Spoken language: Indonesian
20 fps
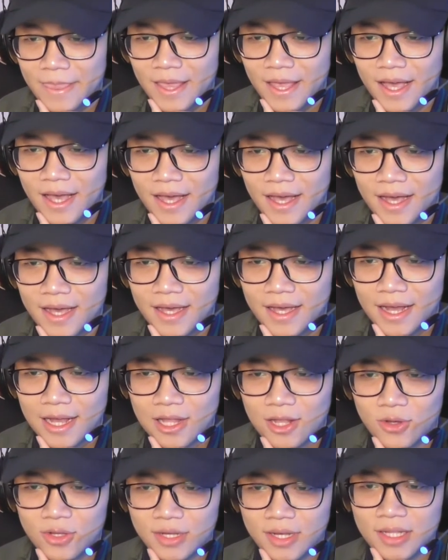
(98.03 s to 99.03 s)
Nah,
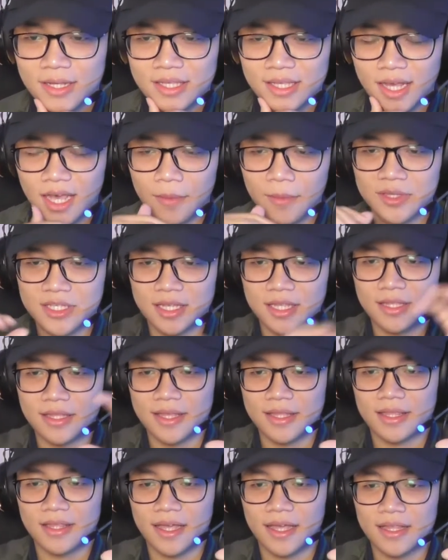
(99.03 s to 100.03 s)
kalau gitu kan kita kayak bisa
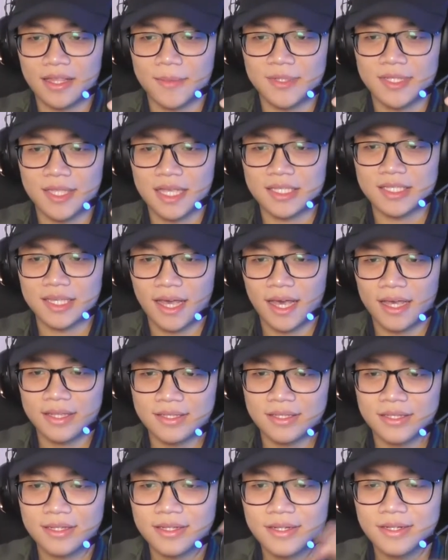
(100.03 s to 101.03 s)
lihat dengan lebih jelas kan.